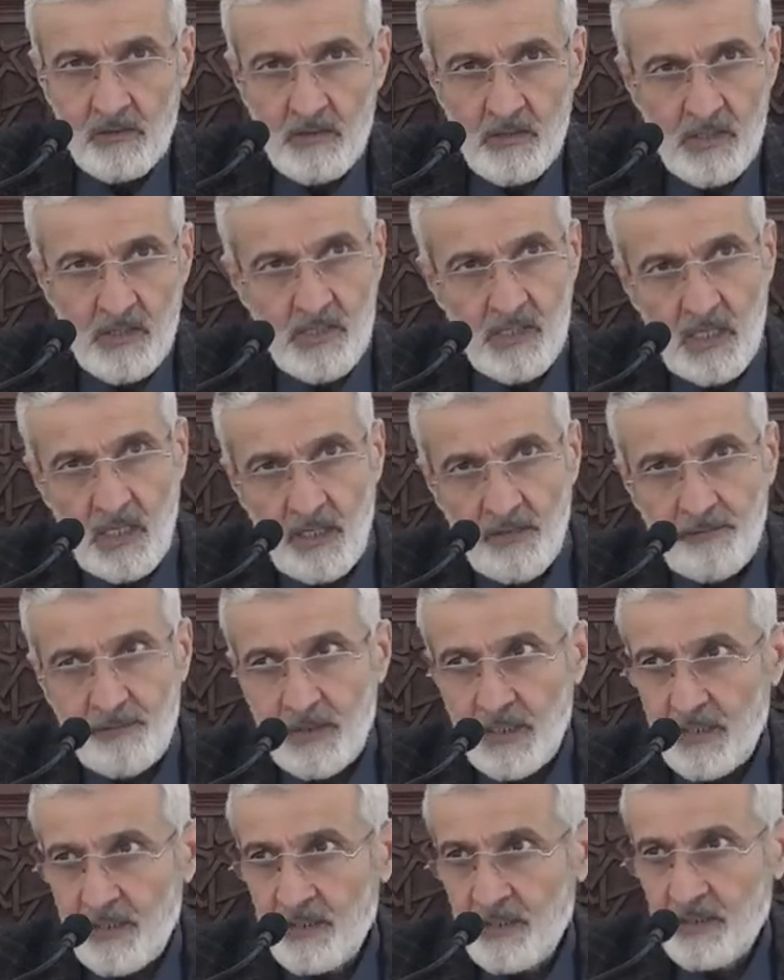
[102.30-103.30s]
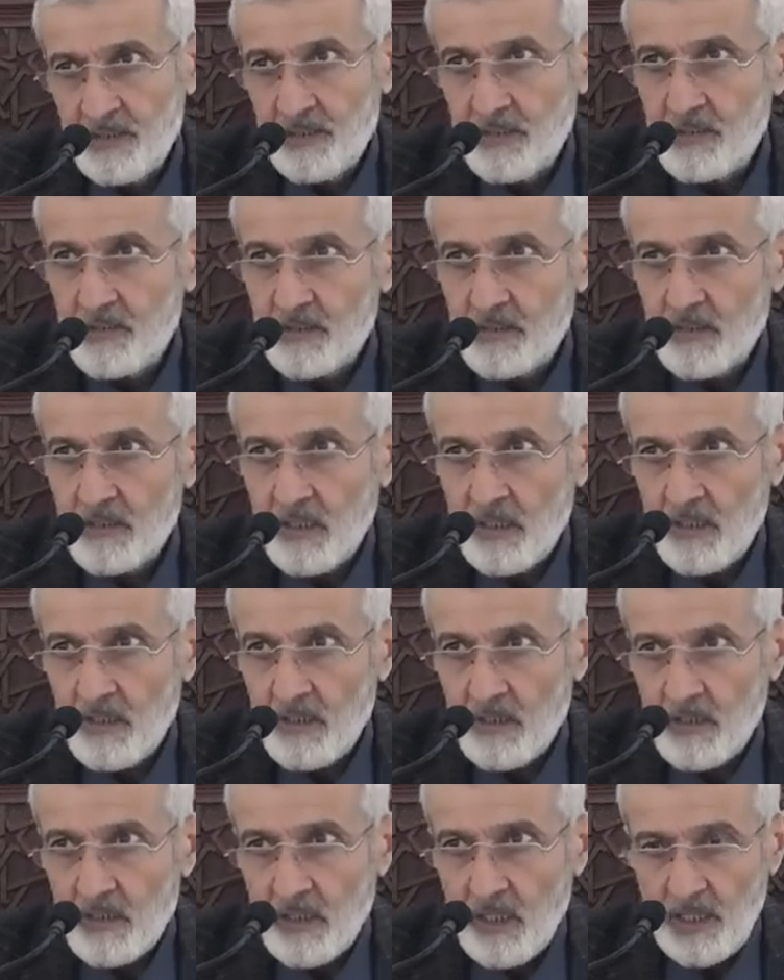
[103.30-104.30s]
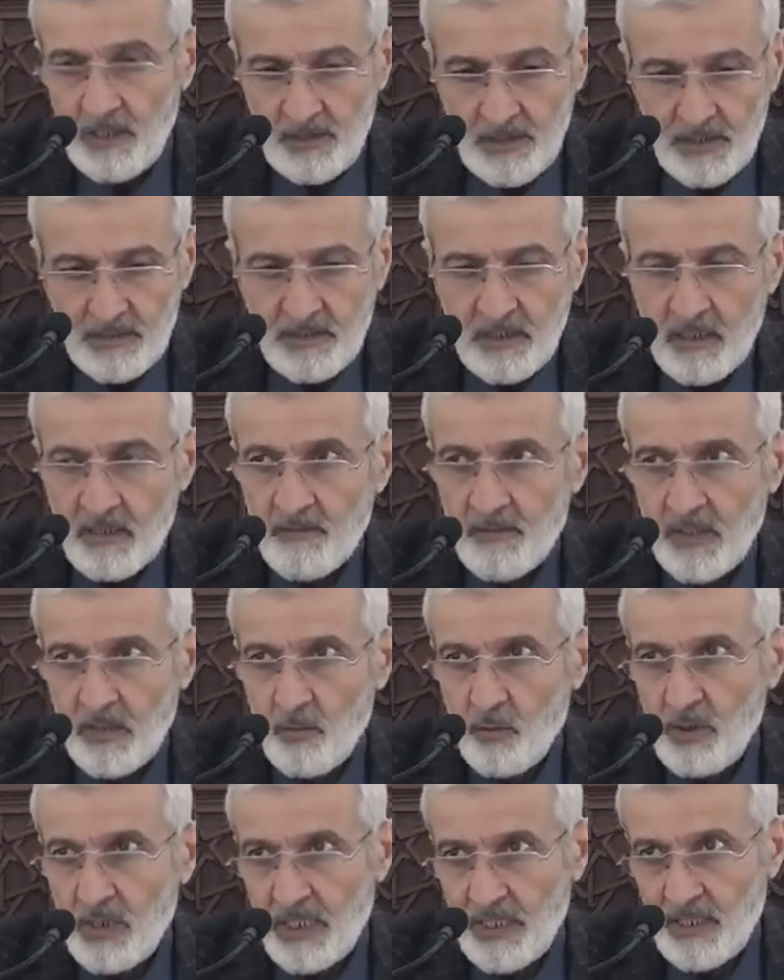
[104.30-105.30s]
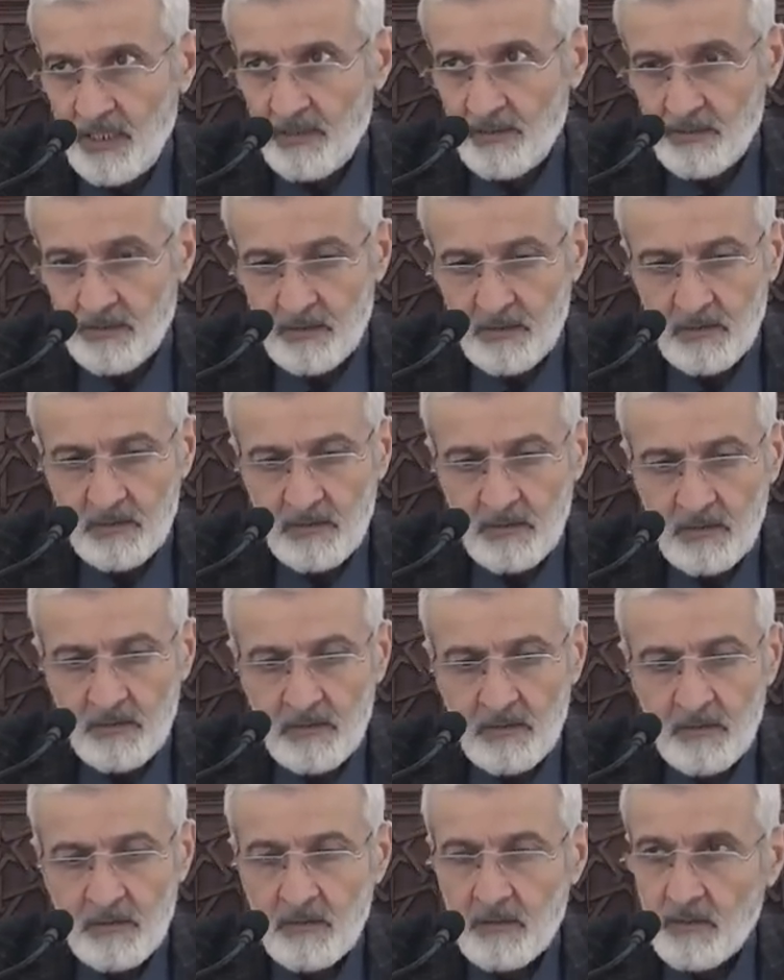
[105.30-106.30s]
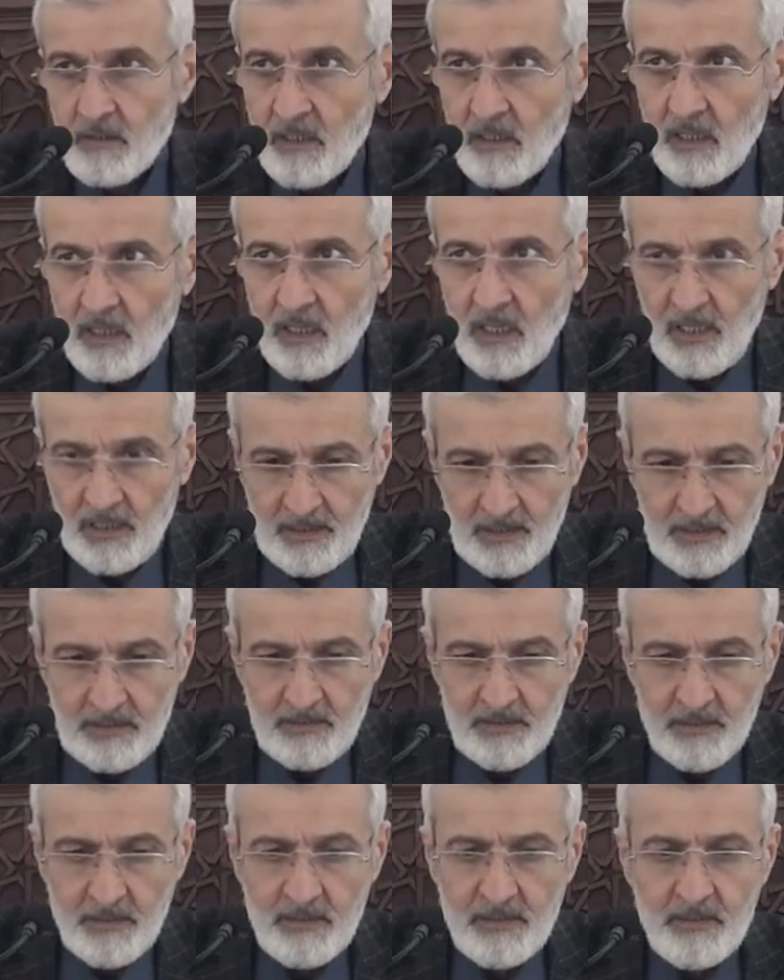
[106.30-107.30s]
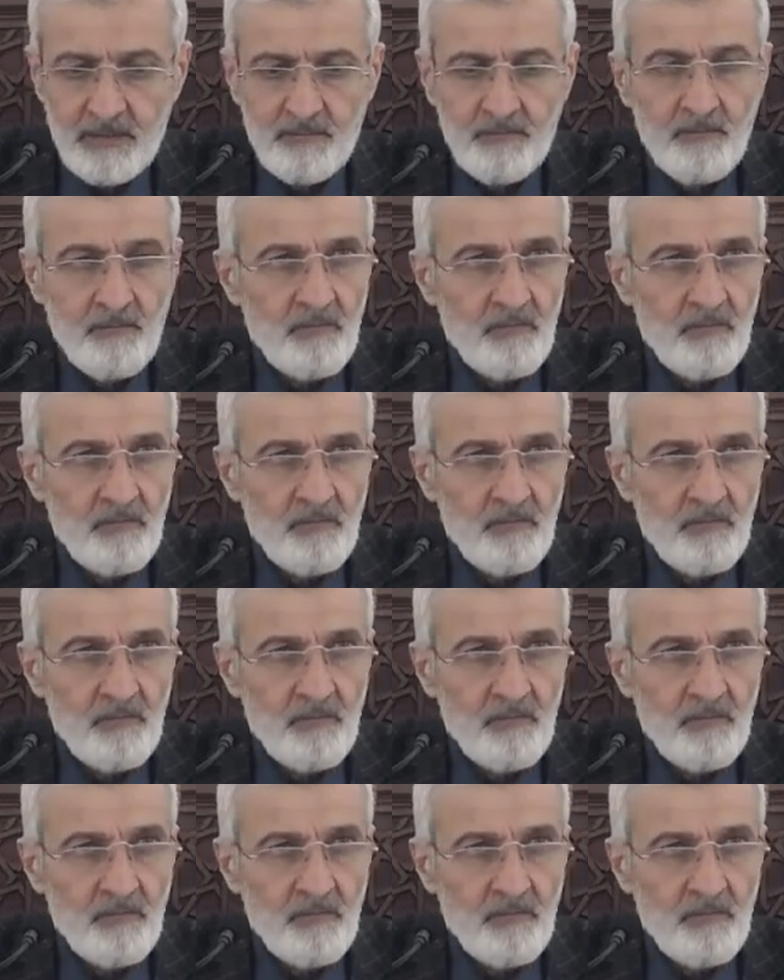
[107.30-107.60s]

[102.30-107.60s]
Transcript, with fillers: zaaflarını anlatan ve uyaran ayettir.